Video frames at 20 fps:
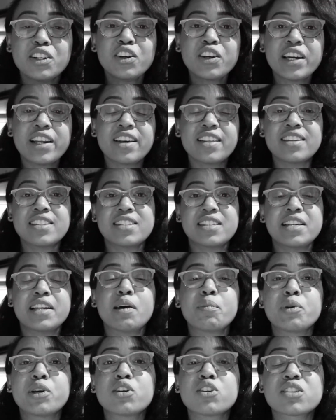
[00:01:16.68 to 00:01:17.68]
no quiere decir
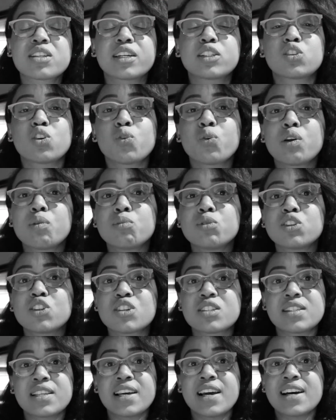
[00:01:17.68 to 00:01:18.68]
amigos que todo el mundo
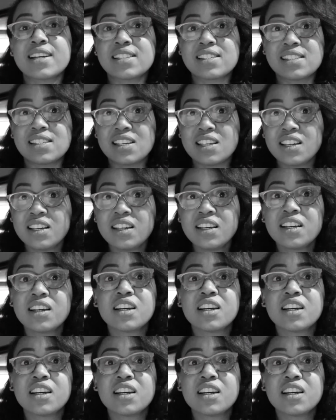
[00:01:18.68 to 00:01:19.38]
sea así.